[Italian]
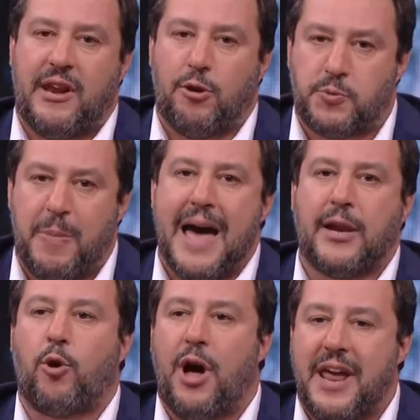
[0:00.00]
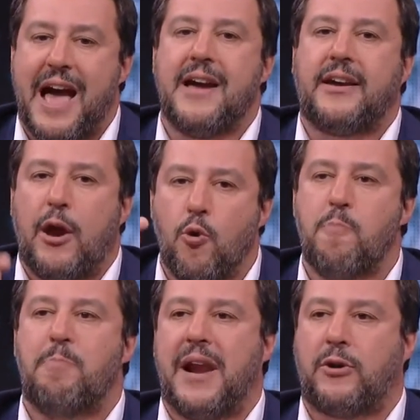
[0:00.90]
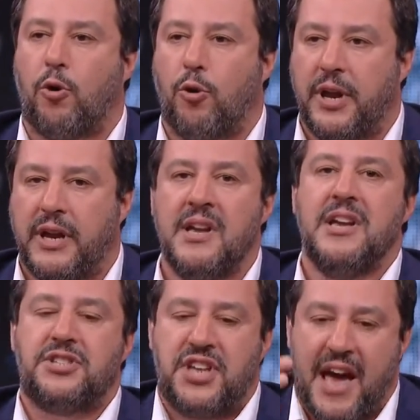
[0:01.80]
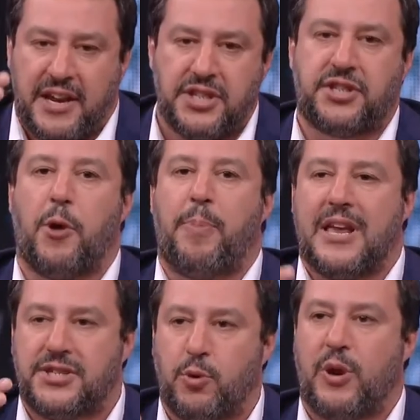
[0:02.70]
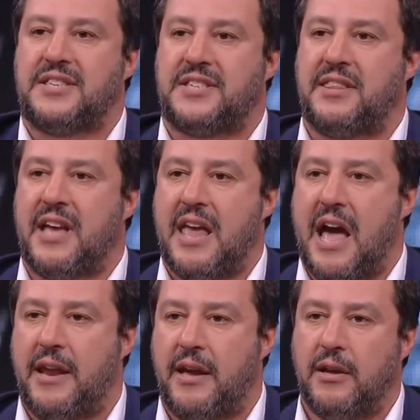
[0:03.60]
allo sbarco a neanche un barcone, se è a rischio per la sicurezza italiana.